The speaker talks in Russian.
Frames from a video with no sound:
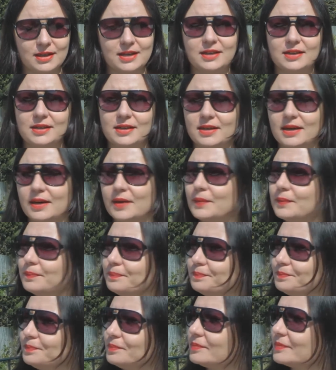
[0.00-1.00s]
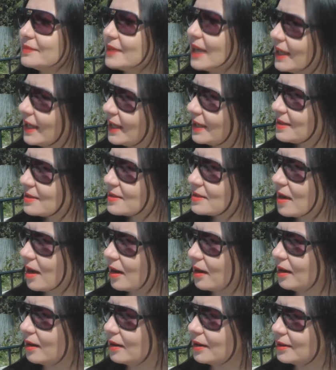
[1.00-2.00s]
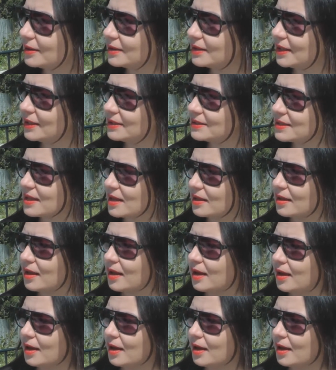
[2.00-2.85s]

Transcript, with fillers: к я не знаю, как, как сказать,